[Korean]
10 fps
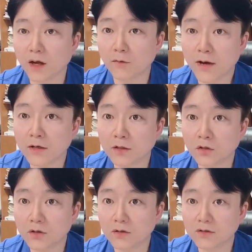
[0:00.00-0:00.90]
화를
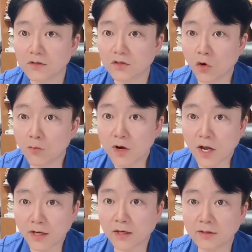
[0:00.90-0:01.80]
정말
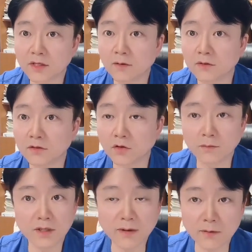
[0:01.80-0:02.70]
강해 내는 사람을
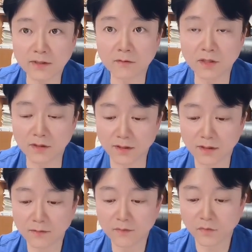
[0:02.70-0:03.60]
정말 많이 봤습니다. 제가.
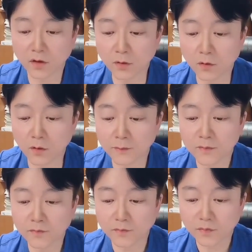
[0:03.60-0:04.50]
그리고
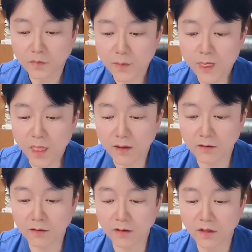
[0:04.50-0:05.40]

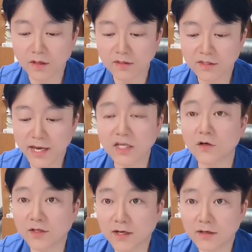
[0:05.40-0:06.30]
그
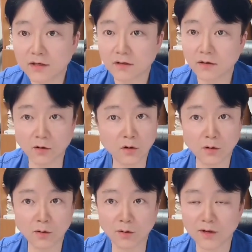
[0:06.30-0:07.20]
체계적이다?
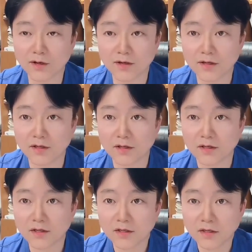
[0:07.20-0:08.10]
어,
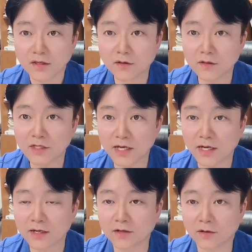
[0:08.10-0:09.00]
이거를 잘
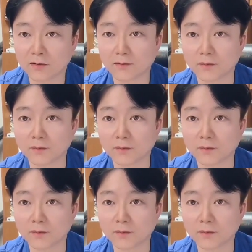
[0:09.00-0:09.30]
알아야 돼요.